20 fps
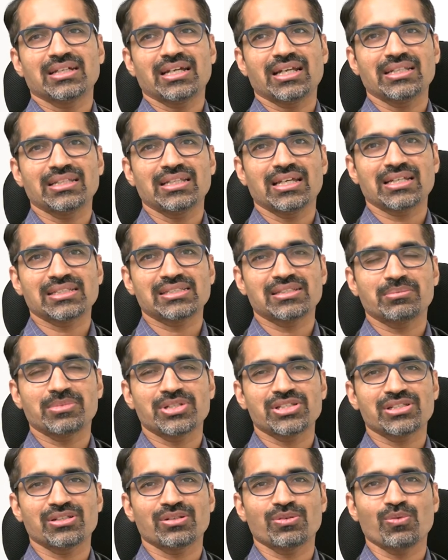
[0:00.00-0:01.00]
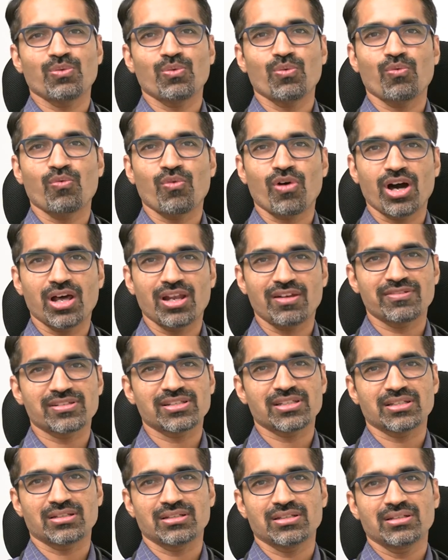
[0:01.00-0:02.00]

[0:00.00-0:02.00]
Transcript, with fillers: అండ్ దానికి సంబంధించిన వాల్వ్స్